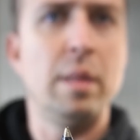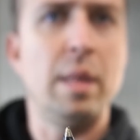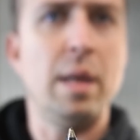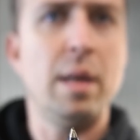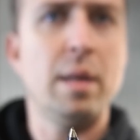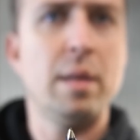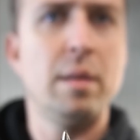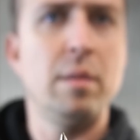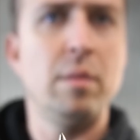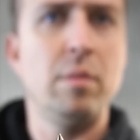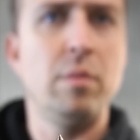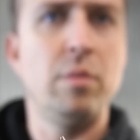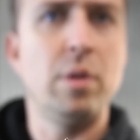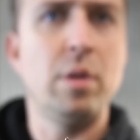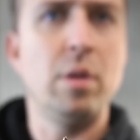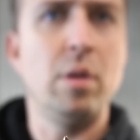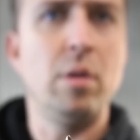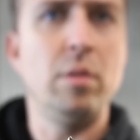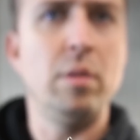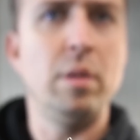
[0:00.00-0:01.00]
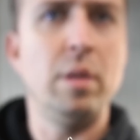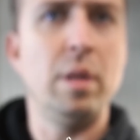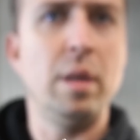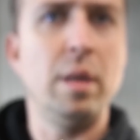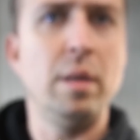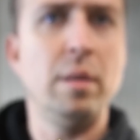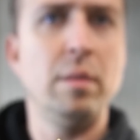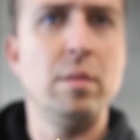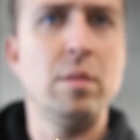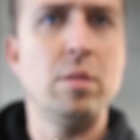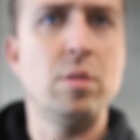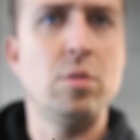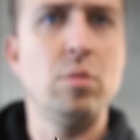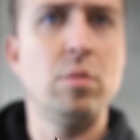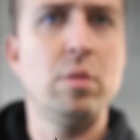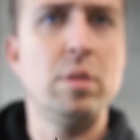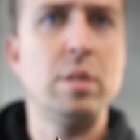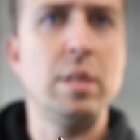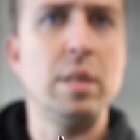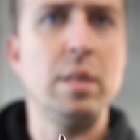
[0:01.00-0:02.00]
Tak wygląda
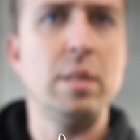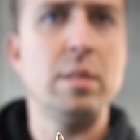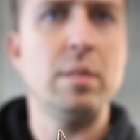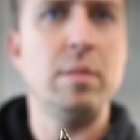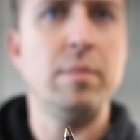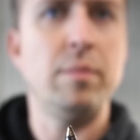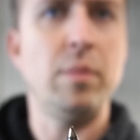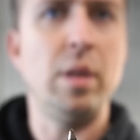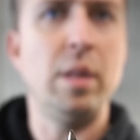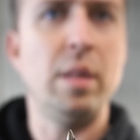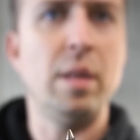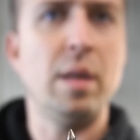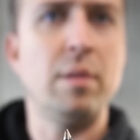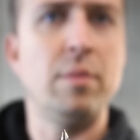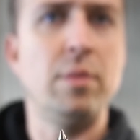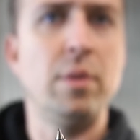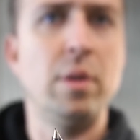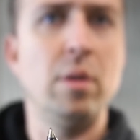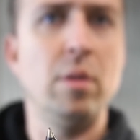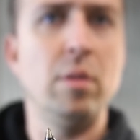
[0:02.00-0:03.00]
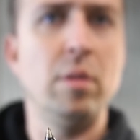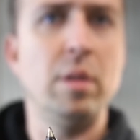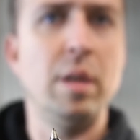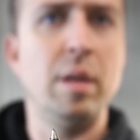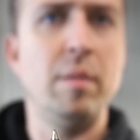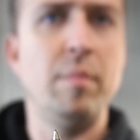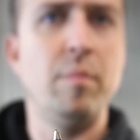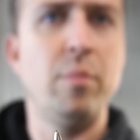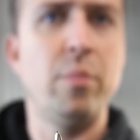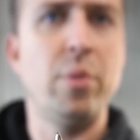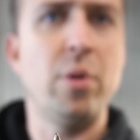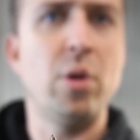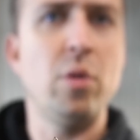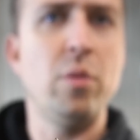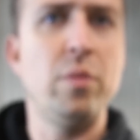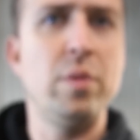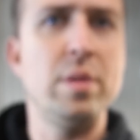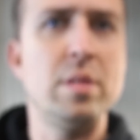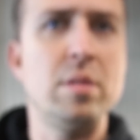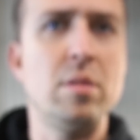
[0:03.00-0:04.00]
sukces i tak wygląda
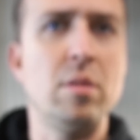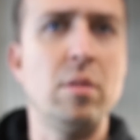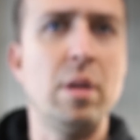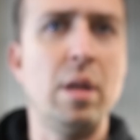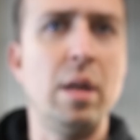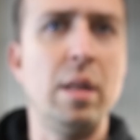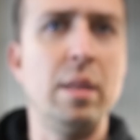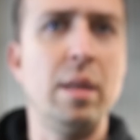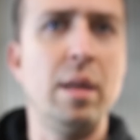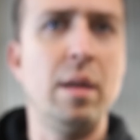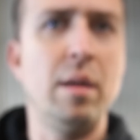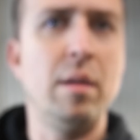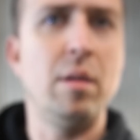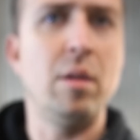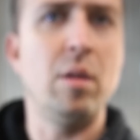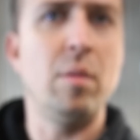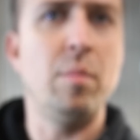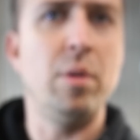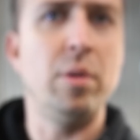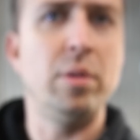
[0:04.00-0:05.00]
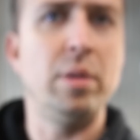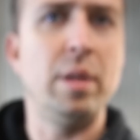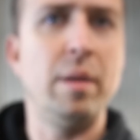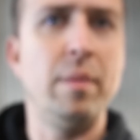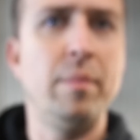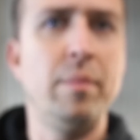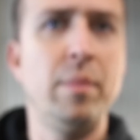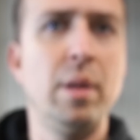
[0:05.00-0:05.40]
profesjonalna robota.